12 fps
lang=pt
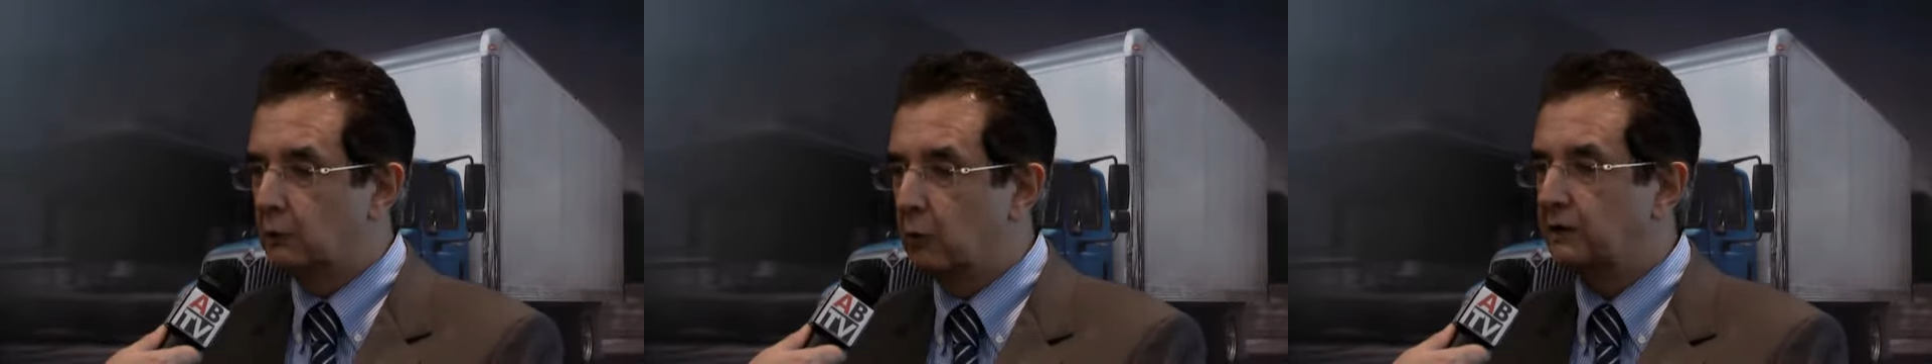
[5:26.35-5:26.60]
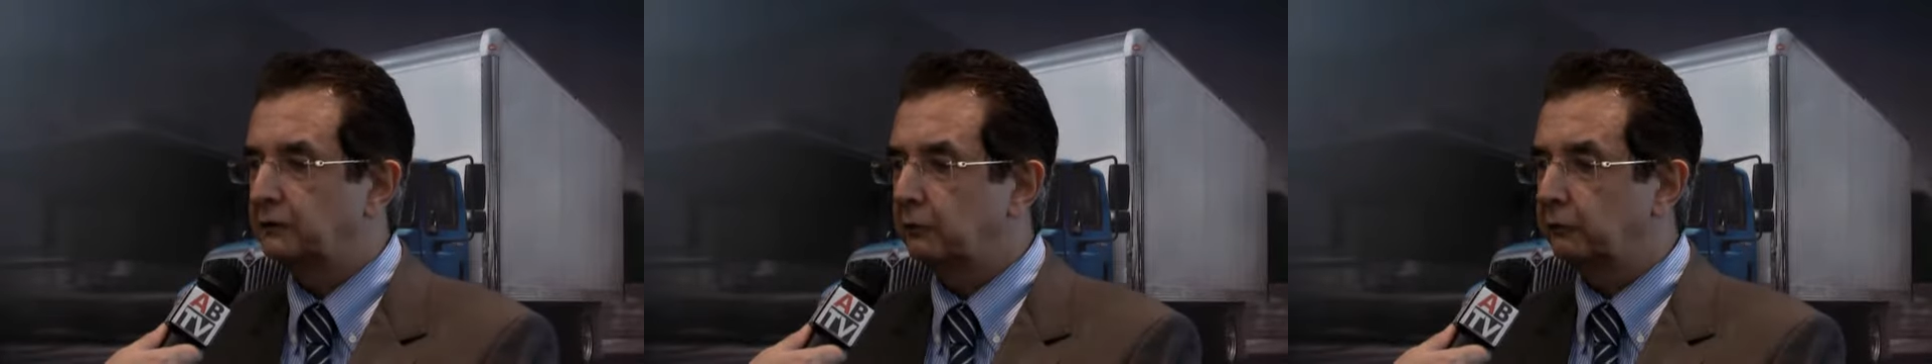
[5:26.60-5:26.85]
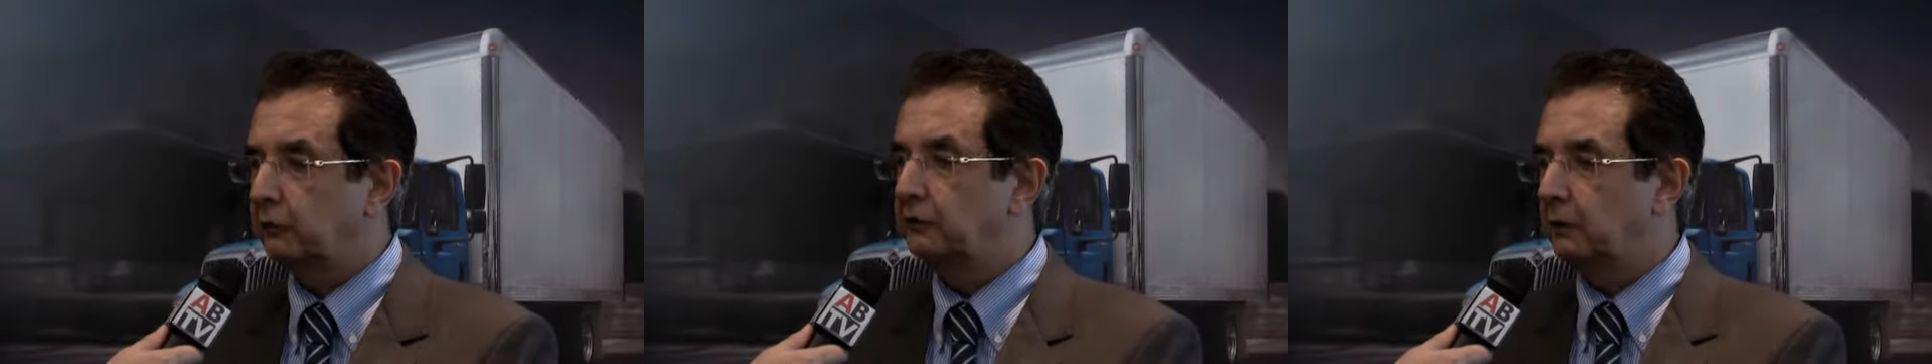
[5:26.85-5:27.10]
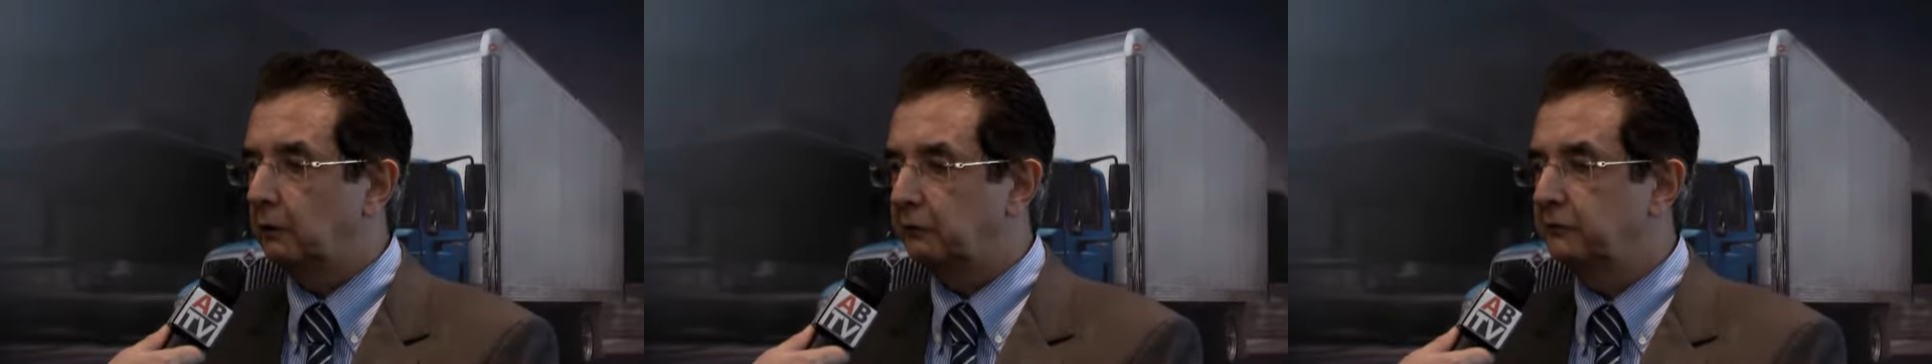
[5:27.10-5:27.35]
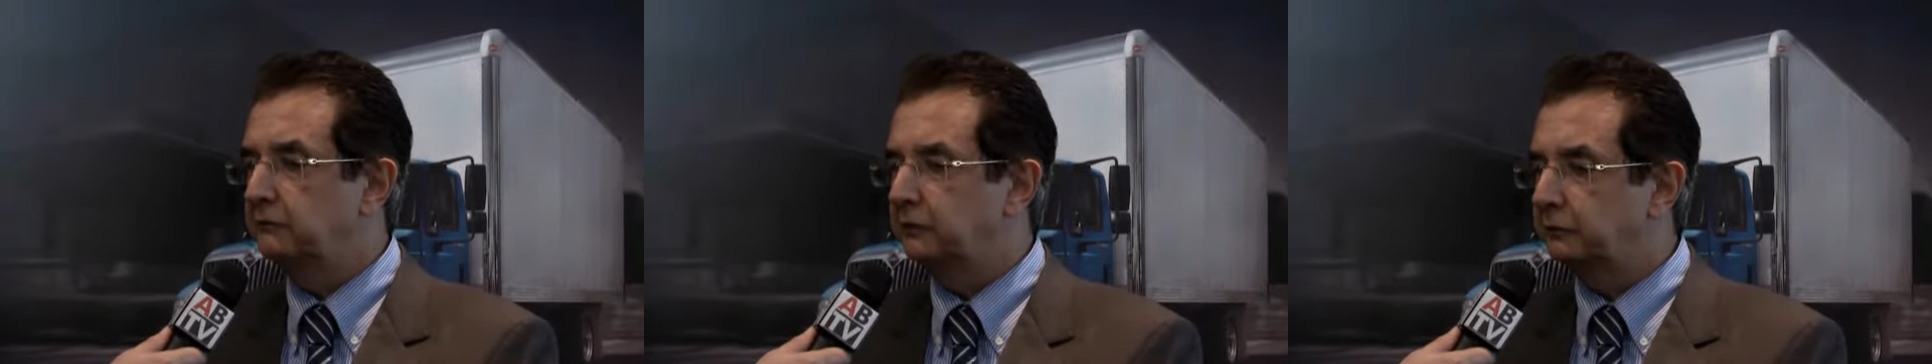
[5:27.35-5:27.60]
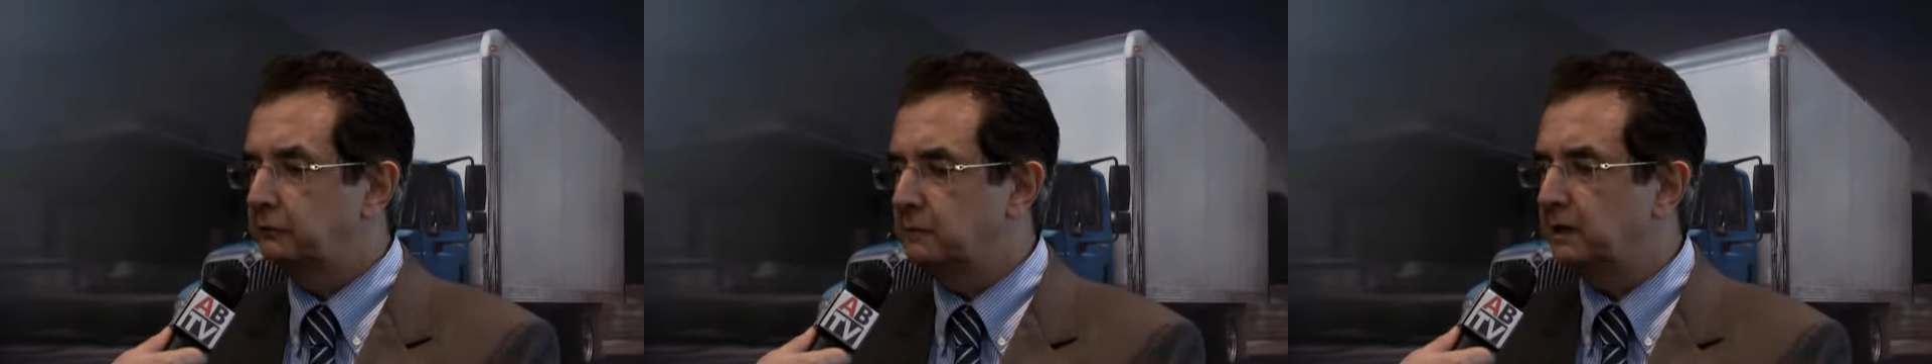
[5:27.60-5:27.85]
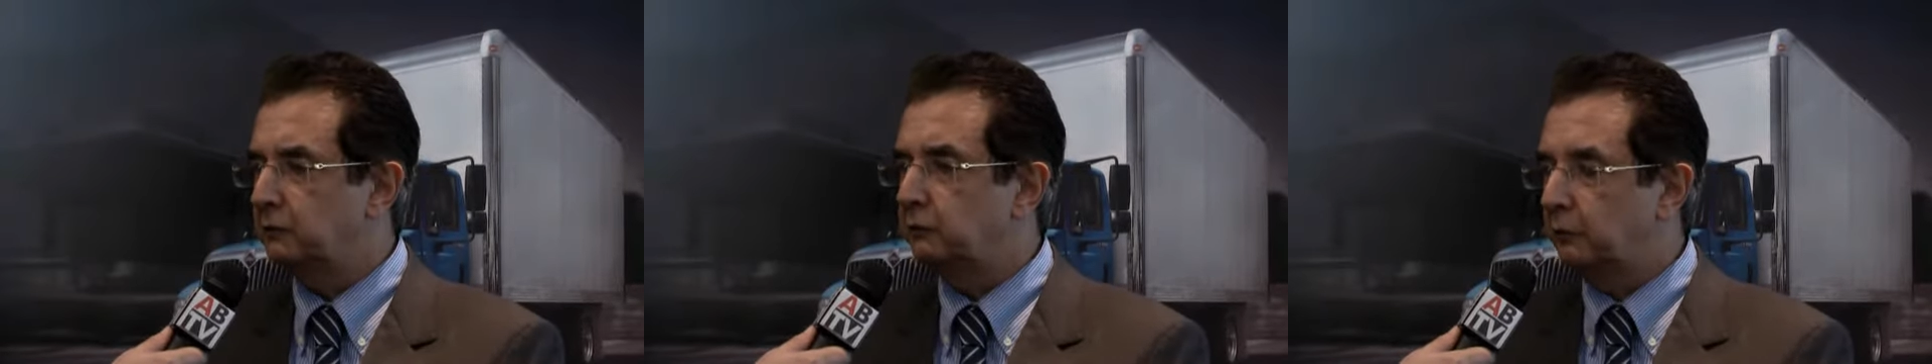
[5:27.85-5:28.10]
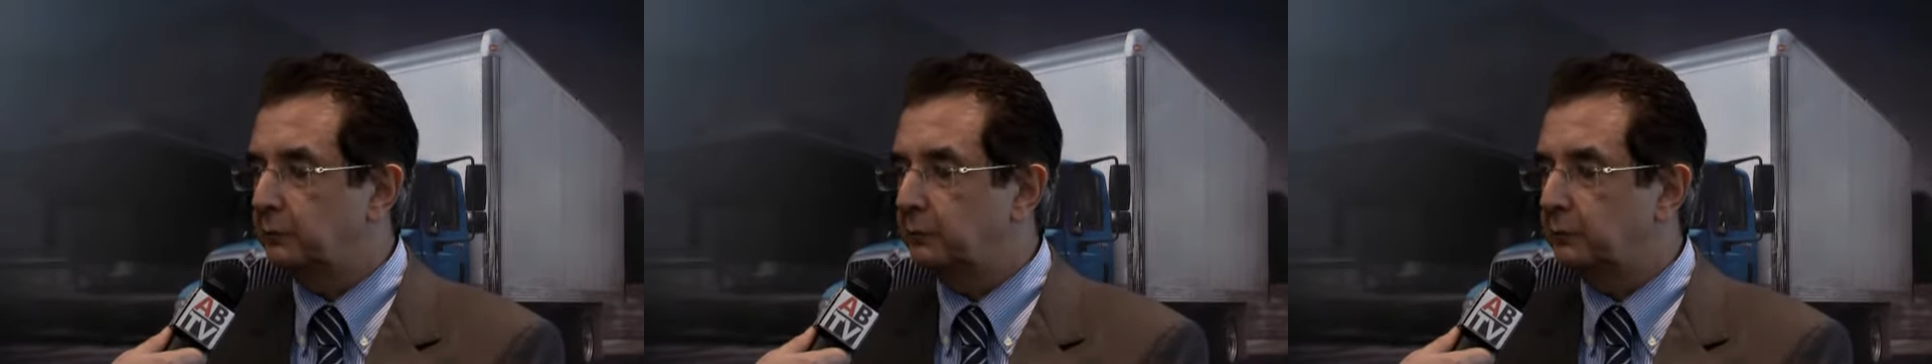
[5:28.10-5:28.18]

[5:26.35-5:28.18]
Quanto aos, aos investimentos,